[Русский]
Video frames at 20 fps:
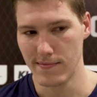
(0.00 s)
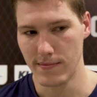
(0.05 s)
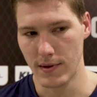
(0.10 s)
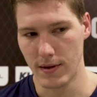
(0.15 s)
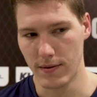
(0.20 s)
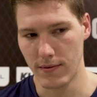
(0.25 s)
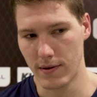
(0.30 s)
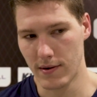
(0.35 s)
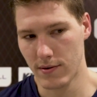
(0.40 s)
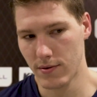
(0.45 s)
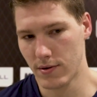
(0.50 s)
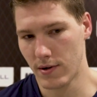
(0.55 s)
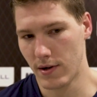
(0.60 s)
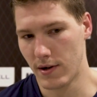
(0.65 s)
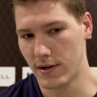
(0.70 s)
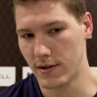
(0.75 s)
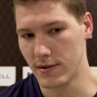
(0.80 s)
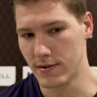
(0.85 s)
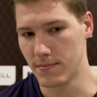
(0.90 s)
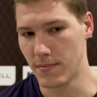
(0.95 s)
на ворота
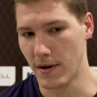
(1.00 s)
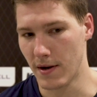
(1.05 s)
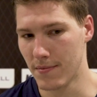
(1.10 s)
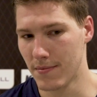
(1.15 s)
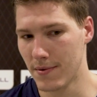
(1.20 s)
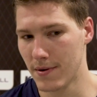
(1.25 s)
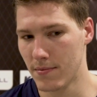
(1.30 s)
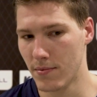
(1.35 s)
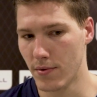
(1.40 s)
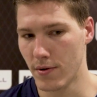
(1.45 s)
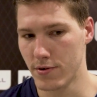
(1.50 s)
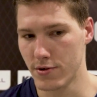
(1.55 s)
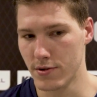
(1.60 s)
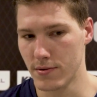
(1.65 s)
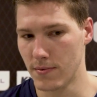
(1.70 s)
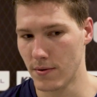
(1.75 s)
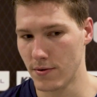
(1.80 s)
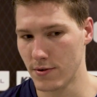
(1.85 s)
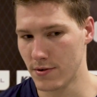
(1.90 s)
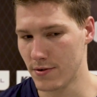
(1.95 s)
лезть, борьбы
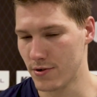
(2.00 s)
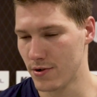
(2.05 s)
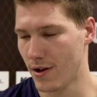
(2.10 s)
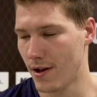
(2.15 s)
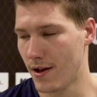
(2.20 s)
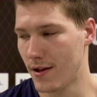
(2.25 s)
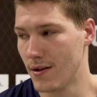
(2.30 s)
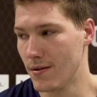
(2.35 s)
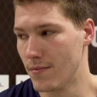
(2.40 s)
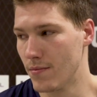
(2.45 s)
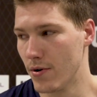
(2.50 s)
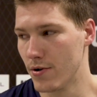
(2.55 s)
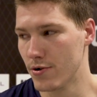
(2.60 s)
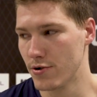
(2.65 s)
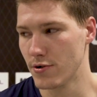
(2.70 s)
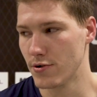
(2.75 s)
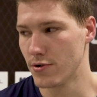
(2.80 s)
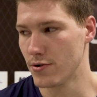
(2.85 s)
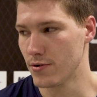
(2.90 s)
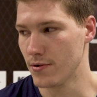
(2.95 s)
больше, просто желания
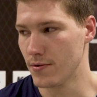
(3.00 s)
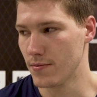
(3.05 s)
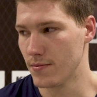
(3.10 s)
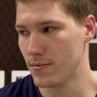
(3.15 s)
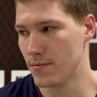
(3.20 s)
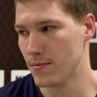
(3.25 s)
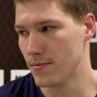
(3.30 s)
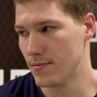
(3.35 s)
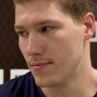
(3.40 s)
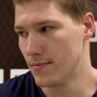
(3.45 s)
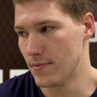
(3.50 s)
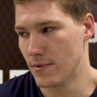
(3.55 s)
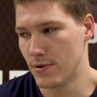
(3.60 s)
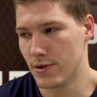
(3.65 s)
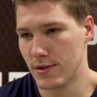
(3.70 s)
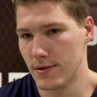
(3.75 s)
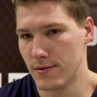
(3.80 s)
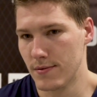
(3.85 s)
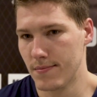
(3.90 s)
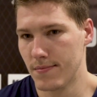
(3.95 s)
больше. Что-то
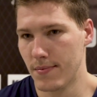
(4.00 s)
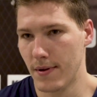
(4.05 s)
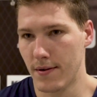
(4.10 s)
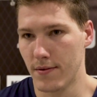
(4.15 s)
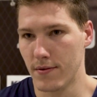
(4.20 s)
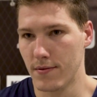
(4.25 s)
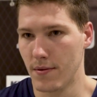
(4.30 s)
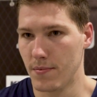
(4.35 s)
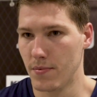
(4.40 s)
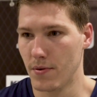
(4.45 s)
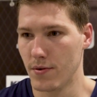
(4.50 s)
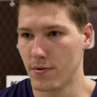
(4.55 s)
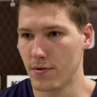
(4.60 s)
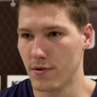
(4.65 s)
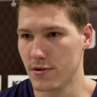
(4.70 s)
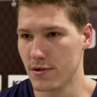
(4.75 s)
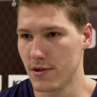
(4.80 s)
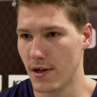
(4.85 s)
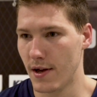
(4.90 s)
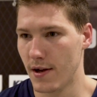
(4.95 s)
вообще первые два
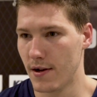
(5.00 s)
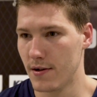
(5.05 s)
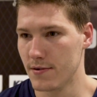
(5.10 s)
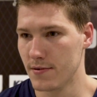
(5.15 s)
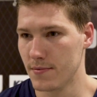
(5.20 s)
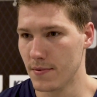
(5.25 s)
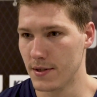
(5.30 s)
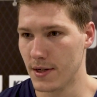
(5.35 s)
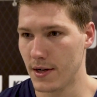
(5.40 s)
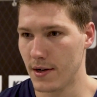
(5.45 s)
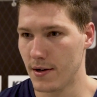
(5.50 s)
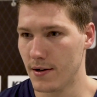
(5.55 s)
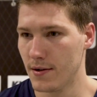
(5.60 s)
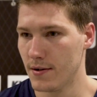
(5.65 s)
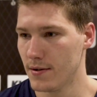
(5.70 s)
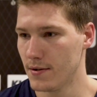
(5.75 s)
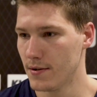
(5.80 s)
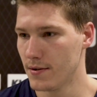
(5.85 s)
периода стояли и смотрели.